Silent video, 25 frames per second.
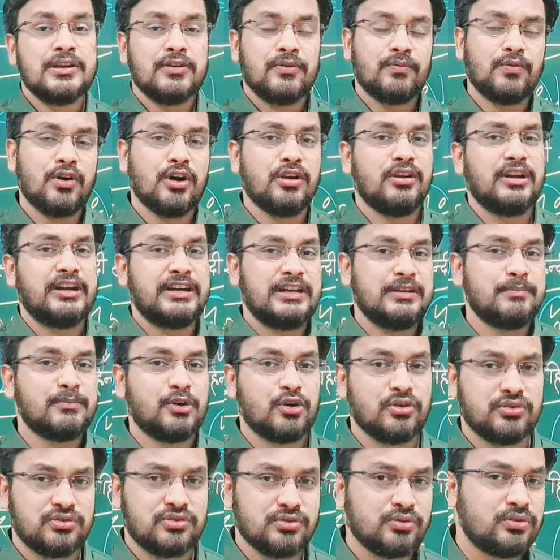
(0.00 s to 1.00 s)
वो ऑलरेडी
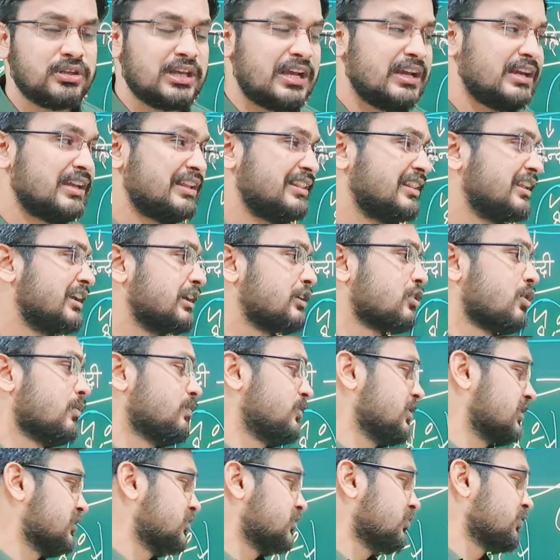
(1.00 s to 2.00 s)
मौजूद है हिंदी की
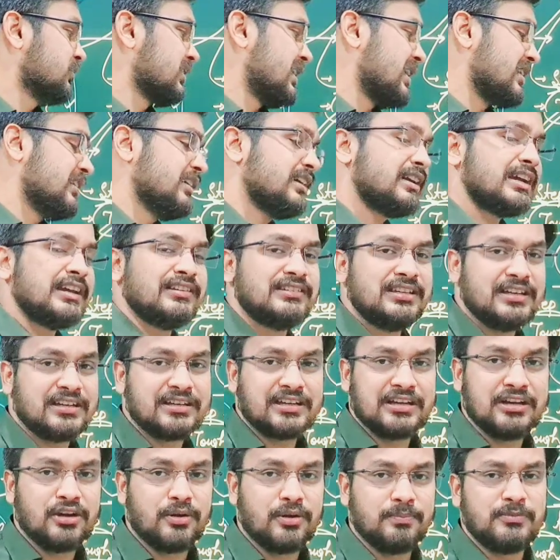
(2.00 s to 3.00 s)
ऑब्जेक्टिव तैयारी कैसे
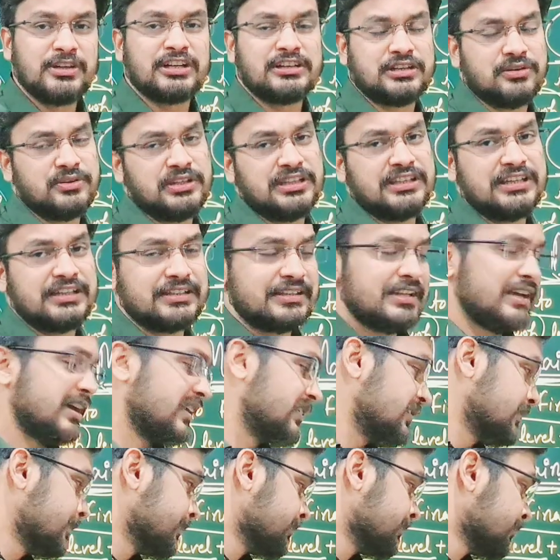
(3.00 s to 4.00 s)
करें ऑब्जेक्टिव हिंदी की
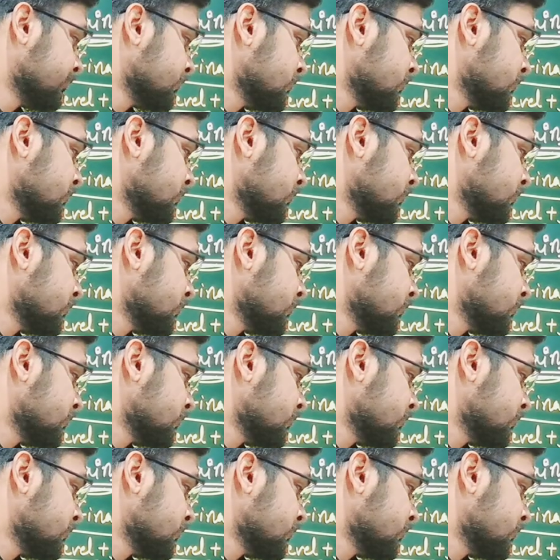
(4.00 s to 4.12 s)
तैयारी